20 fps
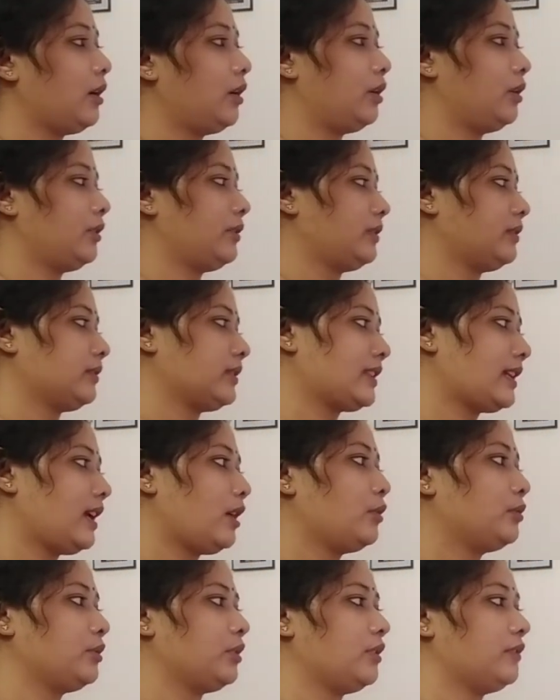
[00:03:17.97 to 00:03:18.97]
অর
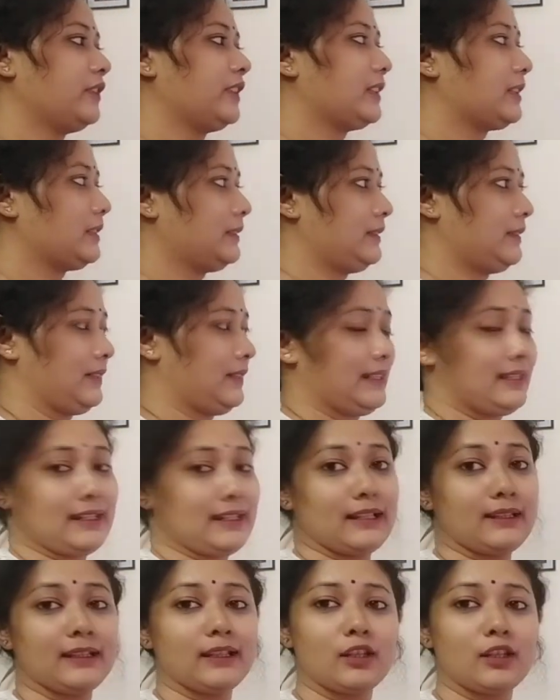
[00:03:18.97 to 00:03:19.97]
টাউন অফ এ কান্ট্রি
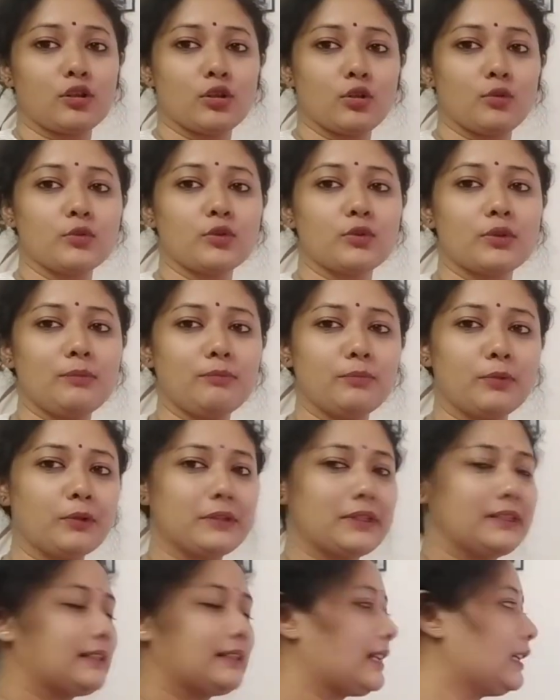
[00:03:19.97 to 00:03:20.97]
যেখান থেকে সমস্ত
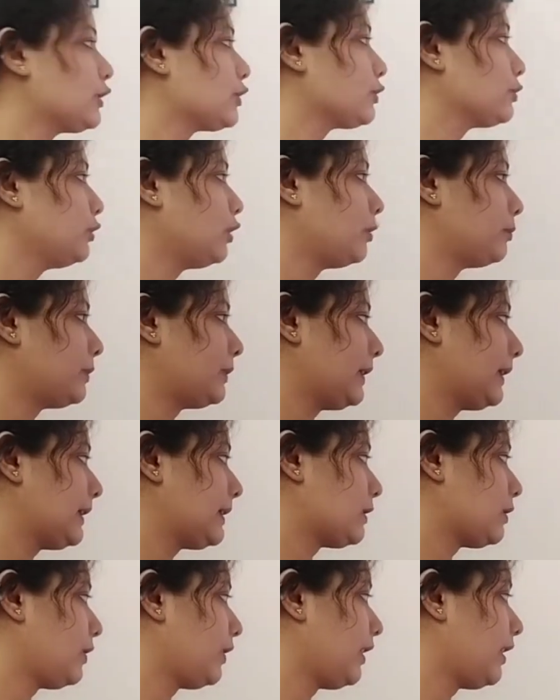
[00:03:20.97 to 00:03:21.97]
ইম্পর্ট্যান্ট কাজগুলো
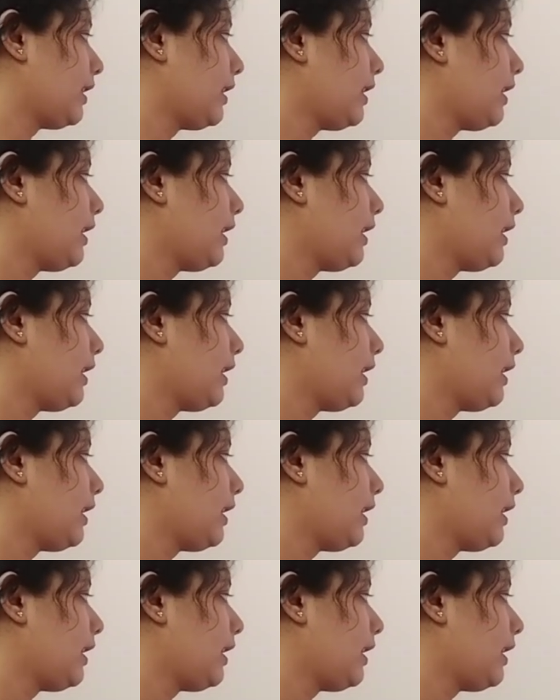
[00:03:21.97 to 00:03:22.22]
অপারেট হয়